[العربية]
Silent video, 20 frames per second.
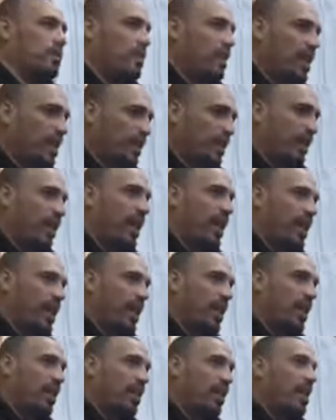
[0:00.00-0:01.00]
فده في
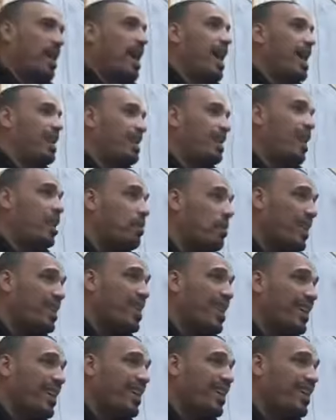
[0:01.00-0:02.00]
الحقيقة
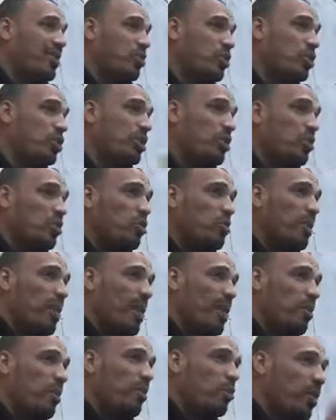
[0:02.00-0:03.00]
هتلخبطك قول شبه الجملة
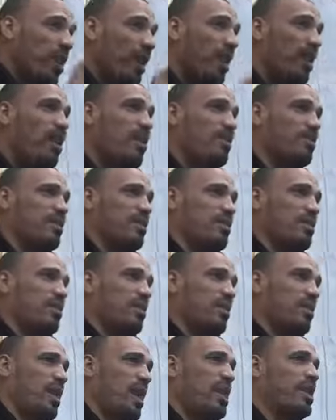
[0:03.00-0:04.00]
خبر وخلاص
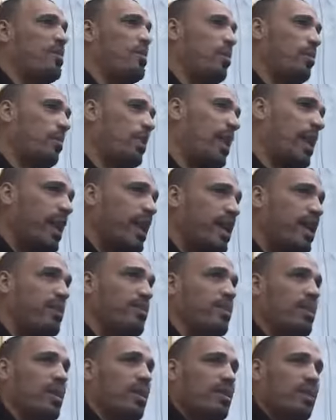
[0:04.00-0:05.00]
لحد ما ربنا
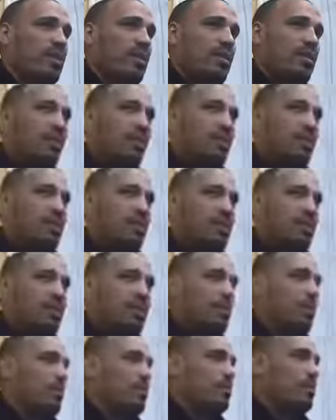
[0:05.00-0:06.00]
يعلمنا
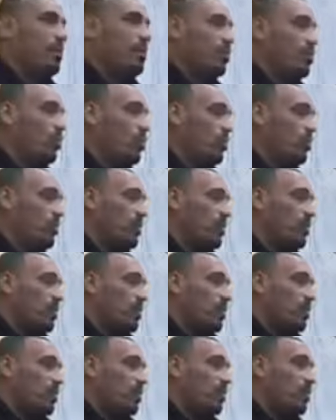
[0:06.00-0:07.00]
مفهوم؟
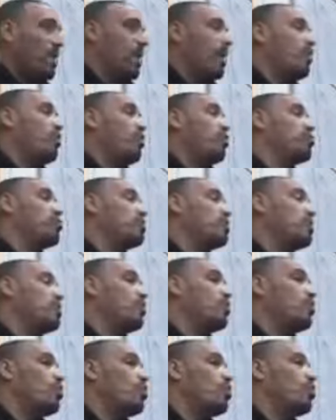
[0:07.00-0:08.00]
فقالوا عاوزين
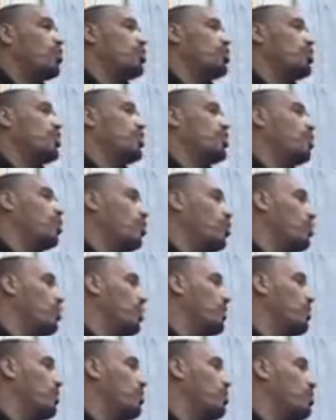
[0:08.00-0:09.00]
يكون شبه
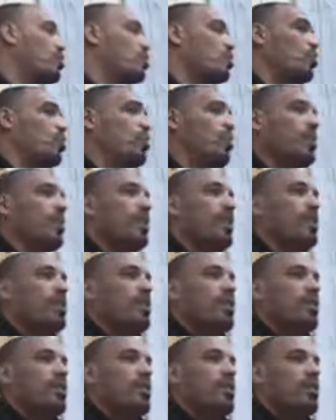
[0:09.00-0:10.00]
الجملة في الموصول
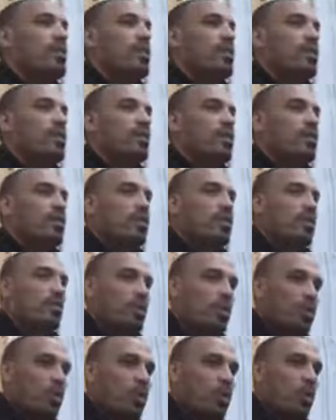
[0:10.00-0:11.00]

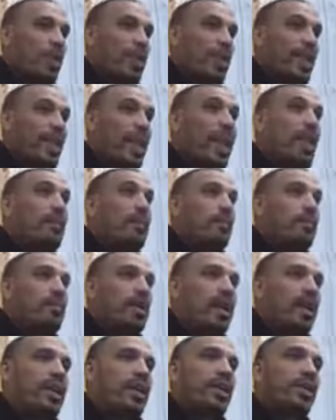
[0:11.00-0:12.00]
شبه جملة تام
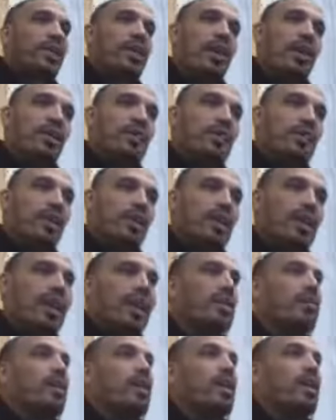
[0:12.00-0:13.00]
يعني ايه تام
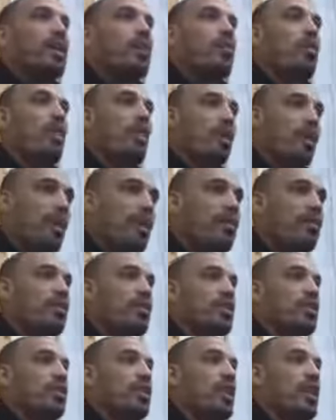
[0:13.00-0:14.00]
يعني ما
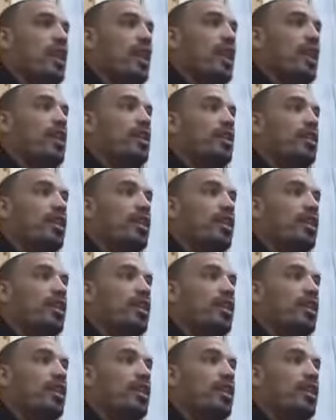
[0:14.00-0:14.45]
يتوقفش على